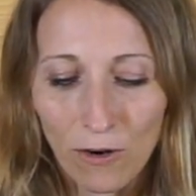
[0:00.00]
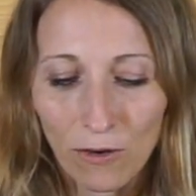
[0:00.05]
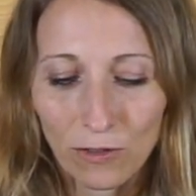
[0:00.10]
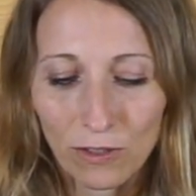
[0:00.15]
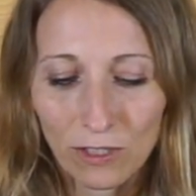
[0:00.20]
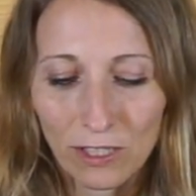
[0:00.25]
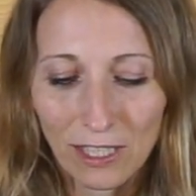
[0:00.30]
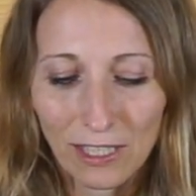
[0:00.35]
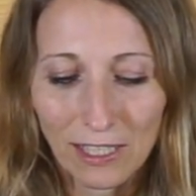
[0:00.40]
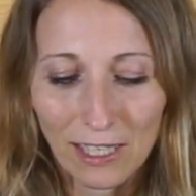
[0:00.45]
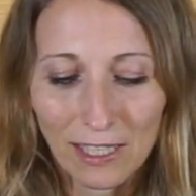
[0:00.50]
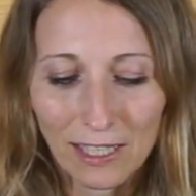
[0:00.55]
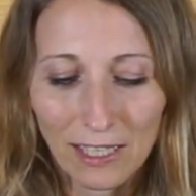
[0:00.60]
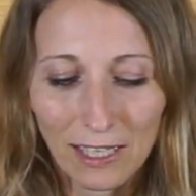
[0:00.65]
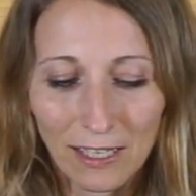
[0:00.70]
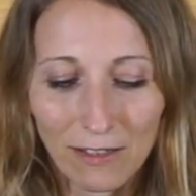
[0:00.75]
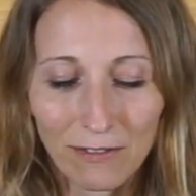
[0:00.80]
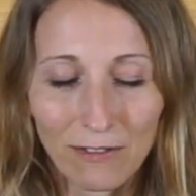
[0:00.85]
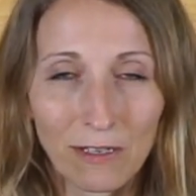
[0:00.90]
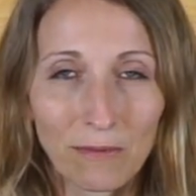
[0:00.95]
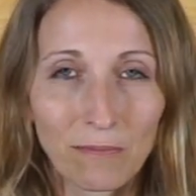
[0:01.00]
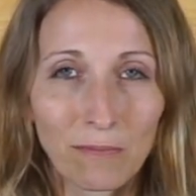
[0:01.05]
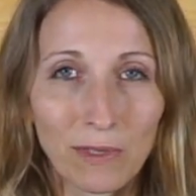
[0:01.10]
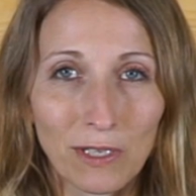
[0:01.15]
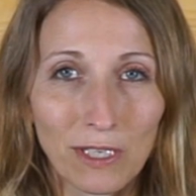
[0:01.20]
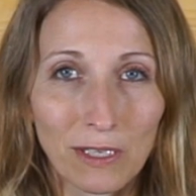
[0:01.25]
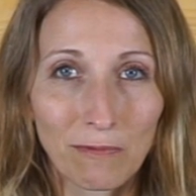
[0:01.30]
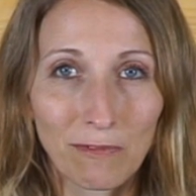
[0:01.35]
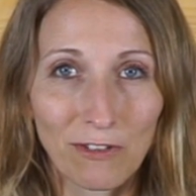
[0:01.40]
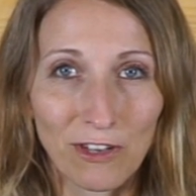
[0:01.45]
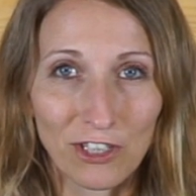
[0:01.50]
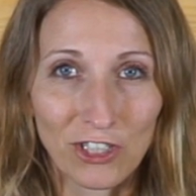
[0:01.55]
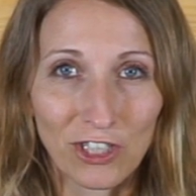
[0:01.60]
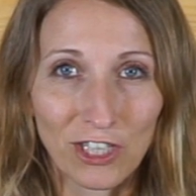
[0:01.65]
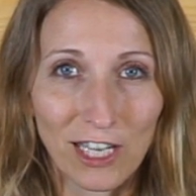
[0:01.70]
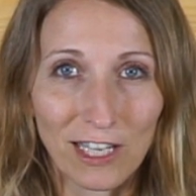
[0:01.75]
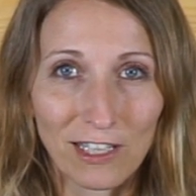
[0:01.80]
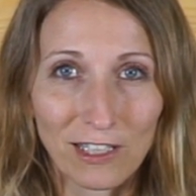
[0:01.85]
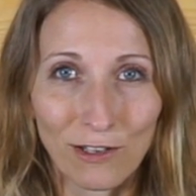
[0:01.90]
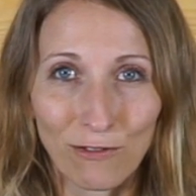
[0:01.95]
und diejenige, der mich
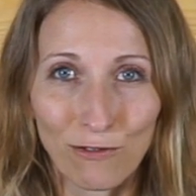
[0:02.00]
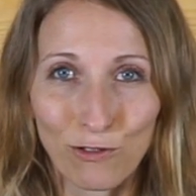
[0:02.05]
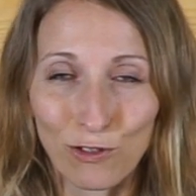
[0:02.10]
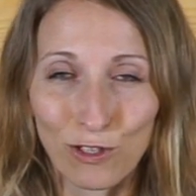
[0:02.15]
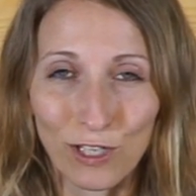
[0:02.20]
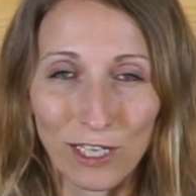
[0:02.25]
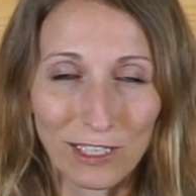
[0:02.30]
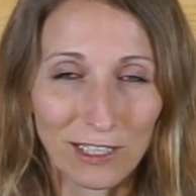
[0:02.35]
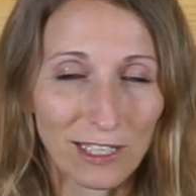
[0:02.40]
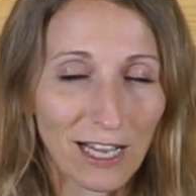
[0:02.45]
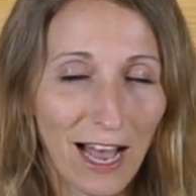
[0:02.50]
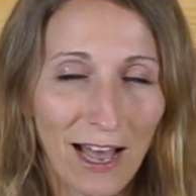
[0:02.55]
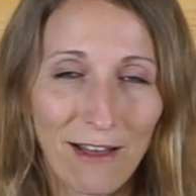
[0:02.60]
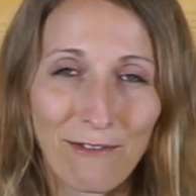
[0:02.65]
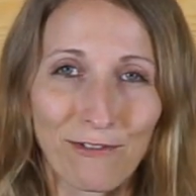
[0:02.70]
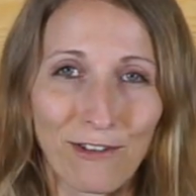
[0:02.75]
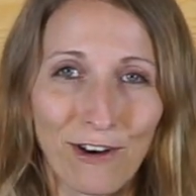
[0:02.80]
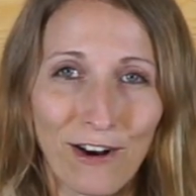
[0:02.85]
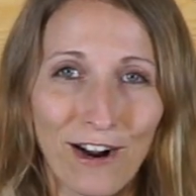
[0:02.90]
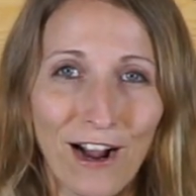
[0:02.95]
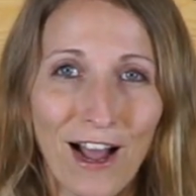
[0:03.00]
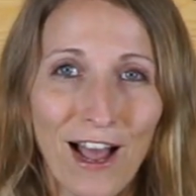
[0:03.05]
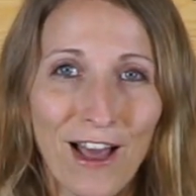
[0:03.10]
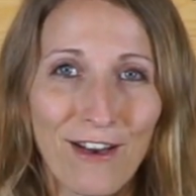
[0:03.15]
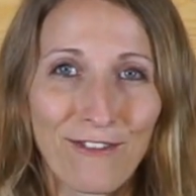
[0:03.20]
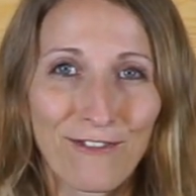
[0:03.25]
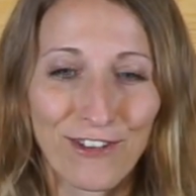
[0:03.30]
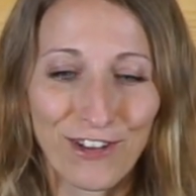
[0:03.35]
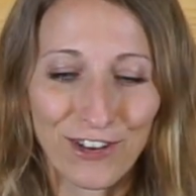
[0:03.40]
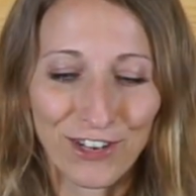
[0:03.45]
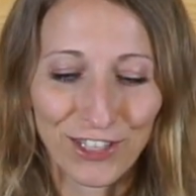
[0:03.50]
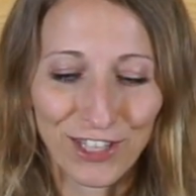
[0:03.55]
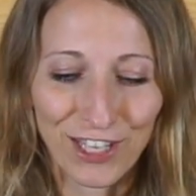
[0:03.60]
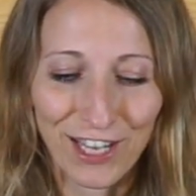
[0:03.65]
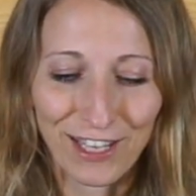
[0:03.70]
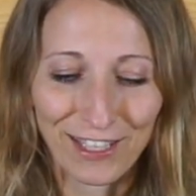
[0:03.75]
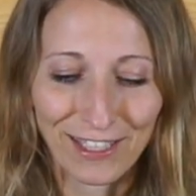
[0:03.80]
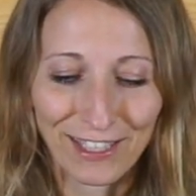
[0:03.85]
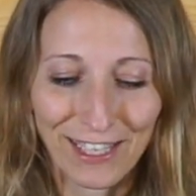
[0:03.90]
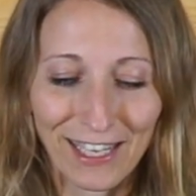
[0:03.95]
versteht, wird das einfach verstehen.